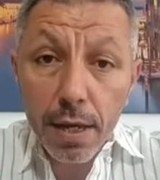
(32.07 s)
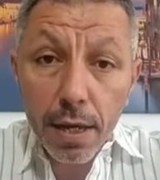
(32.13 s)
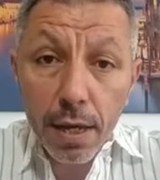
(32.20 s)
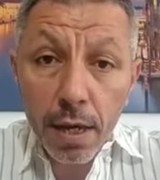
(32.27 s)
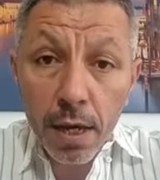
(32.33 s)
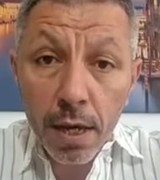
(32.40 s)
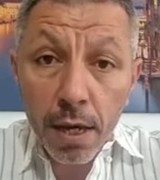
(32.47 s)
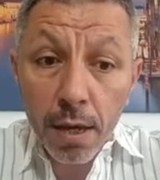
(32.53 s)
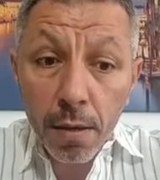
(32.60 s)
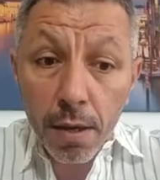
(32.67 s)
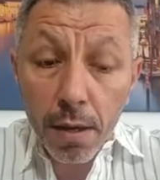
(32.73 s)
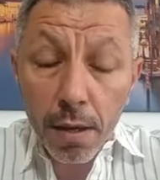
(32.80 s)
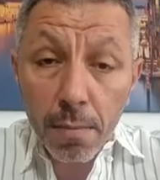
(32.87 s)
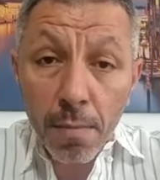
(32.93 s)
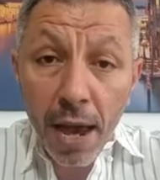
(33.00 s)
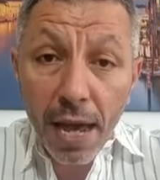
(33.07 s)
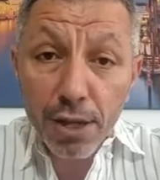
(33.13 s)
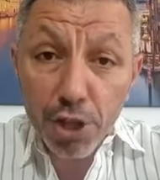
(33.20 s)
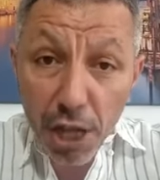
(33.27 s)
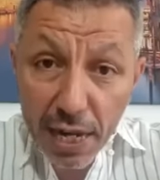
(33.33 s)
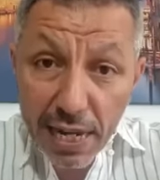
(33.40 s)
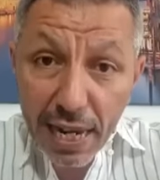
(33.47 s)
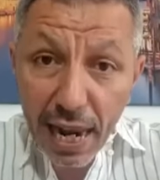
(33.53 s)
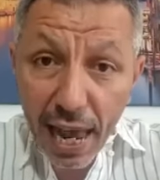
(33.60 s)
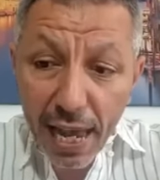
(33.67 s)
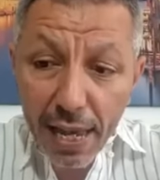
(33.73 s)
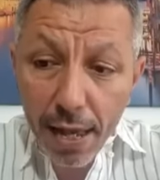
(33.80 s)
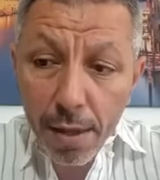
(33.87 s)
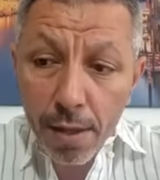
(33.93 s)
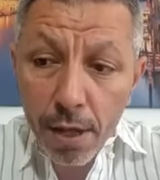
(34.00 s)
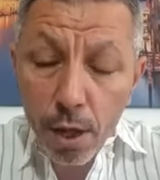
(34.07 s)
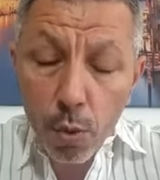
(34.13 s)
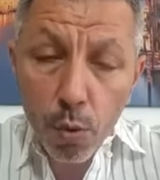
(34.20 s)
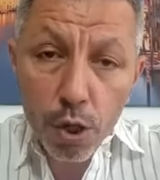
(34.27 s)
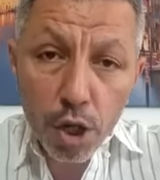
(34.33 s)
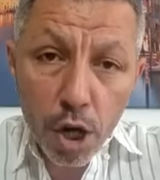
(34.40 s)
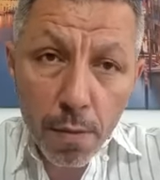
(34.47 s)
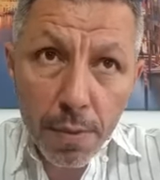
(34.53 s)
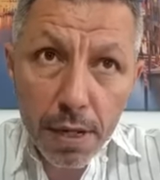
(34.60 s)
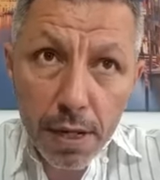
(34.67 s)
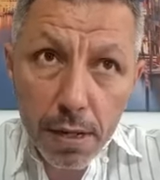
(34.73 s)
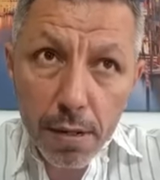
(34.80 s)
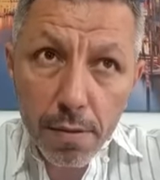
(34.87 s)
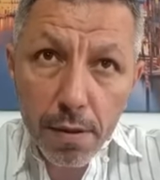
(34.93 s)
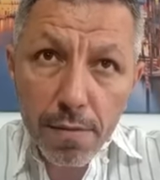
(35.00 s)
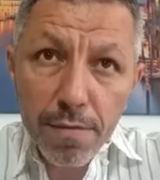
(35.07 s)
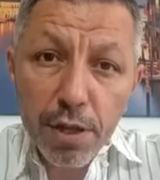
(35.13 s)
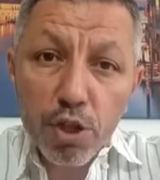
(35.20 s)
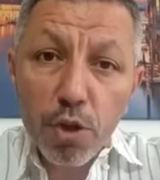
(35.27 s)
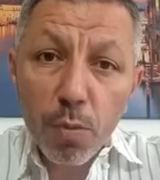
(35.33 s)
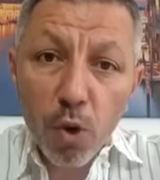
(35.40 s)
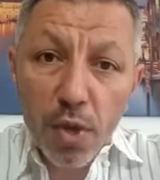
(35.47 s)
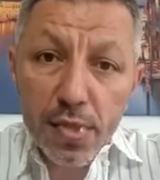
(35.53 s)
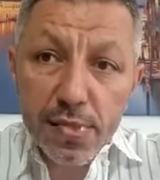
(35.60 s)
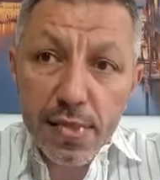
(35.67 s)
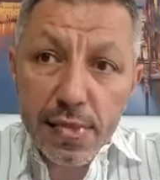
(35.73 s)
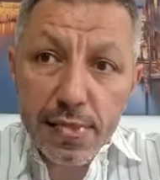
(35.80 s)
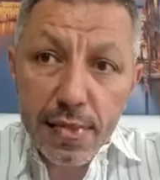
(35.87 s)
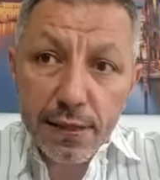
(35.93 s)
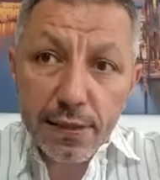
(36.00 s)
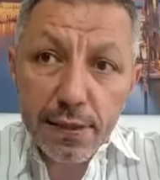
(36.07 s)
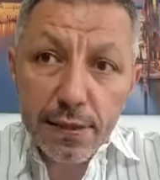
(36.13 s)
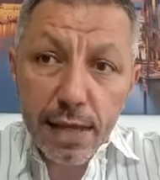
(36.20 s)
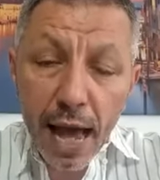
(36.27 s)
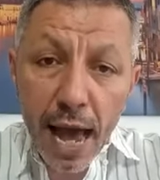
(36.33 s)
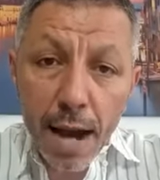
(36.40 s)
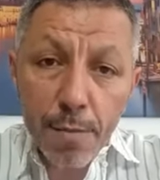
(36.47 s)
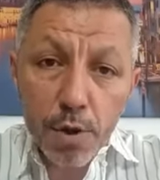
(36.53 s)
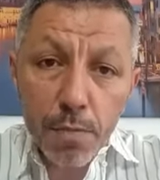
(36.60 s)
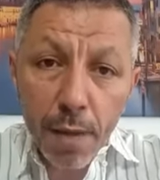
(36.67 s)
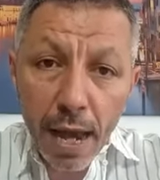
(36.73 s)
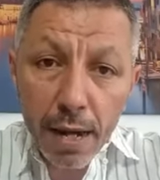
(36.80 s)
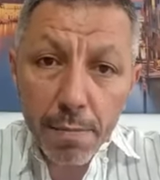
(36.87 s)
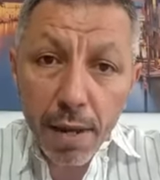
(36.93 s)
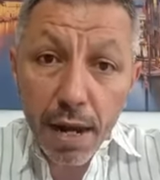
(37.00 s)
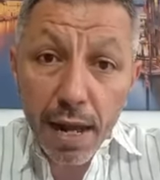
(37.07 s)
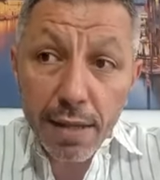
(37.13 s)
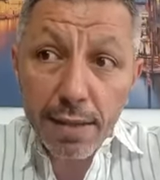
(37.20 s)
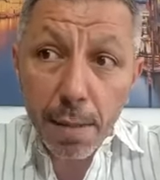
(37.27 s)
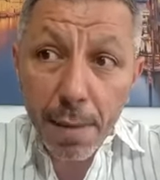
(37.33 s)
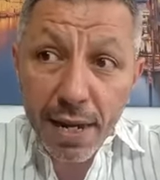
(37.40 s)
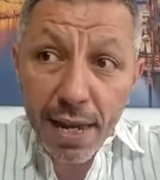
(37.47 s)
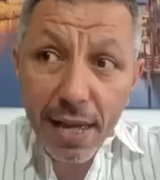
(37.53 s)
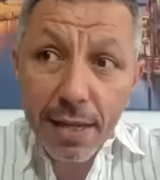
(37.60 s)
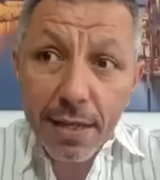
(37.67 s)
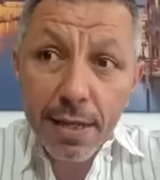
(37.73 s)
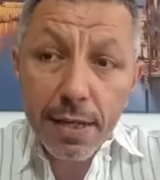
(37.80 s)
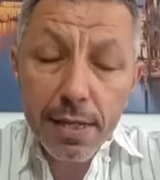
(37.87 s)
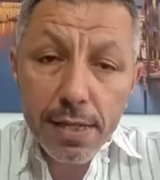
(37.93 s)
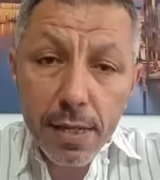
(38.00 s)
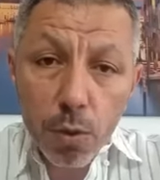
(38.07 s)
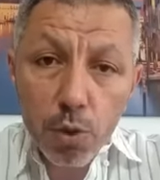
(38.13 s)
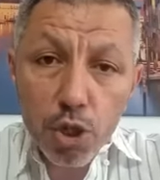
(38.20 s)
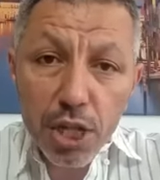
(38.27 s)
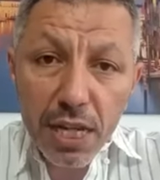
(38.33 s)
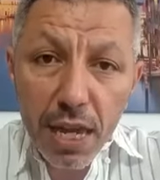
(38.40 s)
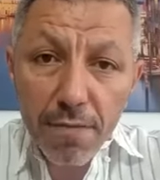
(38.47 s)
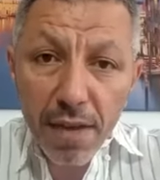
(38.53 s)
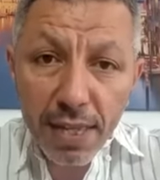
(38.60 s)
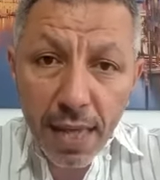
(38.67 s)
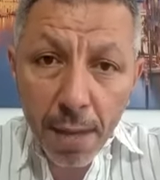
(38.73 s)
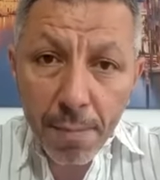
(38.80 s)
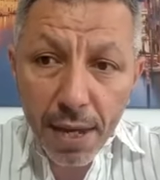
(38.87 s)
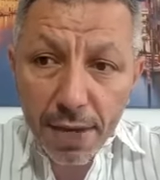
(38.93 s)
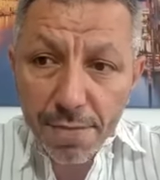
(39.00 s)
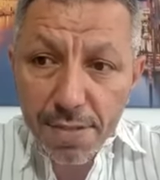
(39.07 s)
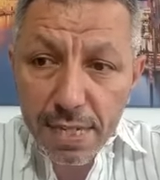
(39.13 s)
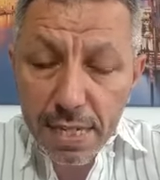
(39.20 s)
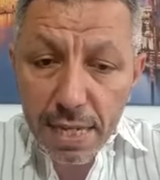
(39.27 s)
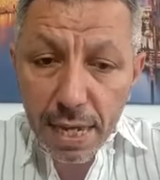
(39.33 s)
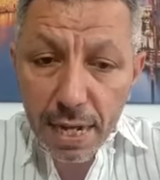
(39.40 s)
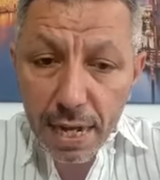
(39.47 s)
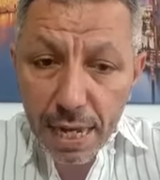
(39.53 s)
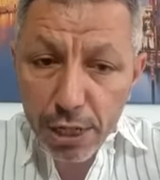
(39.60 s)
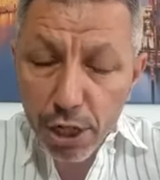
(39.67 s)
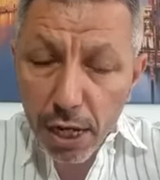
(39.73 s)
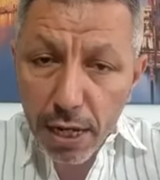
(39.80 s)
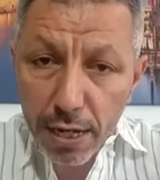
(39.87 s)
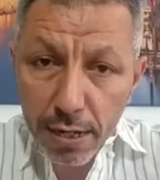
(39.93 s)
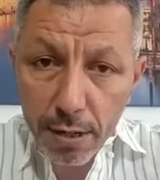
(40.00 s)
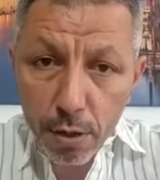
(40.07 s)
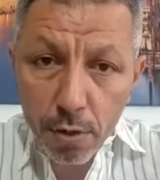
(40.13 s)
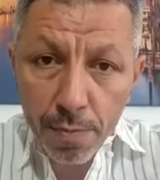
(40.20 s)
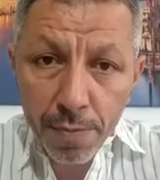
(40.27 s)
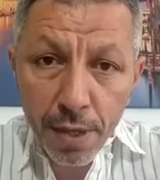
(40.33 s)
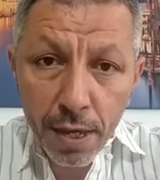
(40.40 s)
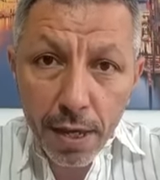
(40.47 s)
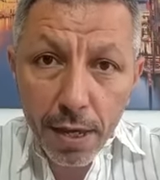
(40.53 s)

آه، مع شريك الحياة واليوم الفيديو مخصص للتعامل مع المرأة طب أنا زوجتي كيف أدعمها نفسيا لا شك أنه